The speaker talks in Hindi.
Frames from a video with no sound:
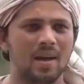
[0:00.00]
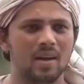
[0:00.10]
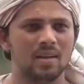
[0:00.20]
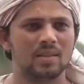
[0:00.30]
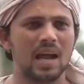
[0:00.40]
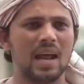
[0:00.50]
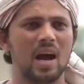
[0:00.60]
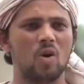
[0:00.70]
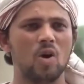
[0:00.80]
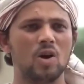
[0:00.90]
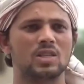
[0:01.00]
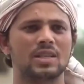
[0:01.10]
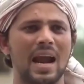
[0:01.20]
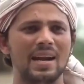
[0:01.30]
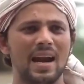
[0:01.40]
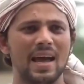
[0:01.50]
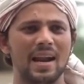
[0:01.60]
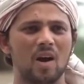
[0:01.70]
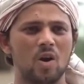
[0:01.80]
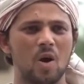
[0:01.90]
पे साला ना कोनो स्टैंडर्ड
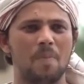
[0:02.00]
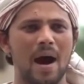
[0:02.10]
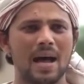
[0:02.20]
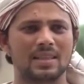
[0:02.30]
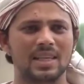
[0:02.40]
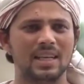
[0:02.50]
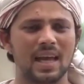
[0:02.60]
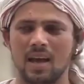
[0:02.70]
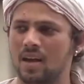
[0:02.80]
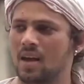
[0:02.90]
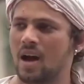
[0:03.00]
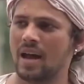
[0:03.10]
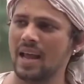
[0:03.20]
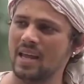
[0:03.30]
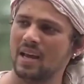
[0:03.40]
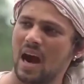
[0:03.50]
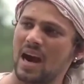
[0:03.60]
है ना कोनो बातचीत है अरे ये